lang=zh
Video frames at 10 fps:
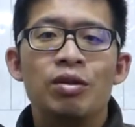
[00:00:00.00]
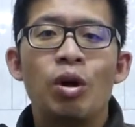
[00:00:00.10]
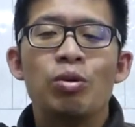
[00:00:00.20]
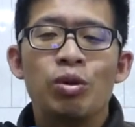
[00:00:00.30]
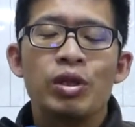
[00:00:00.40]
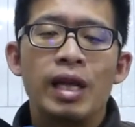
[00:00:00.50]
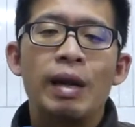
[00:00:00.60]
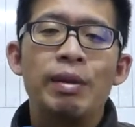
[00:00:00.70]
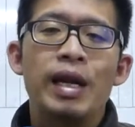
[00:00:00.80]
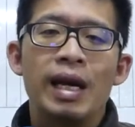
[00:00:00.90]
动作上
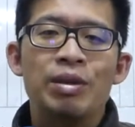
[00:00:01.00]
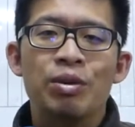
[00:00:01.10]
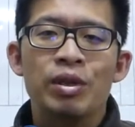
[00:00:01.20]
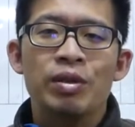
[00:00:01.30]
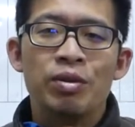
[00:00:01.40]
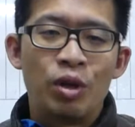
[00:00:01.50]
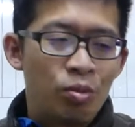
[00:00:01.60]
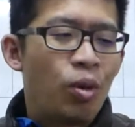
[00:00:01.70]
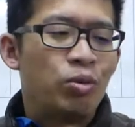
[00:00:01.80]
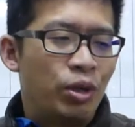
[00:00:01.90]
面来说
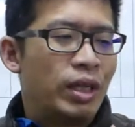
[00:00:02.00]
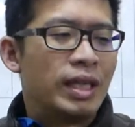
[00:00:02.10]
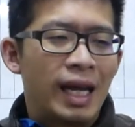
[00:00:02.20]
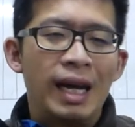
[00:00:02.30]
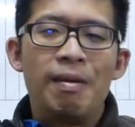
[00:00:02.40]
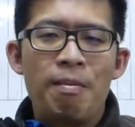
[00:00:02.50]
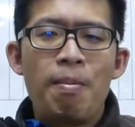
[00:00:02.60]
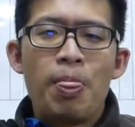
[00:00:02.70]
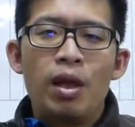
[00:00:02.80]
呢，QMO 觉得它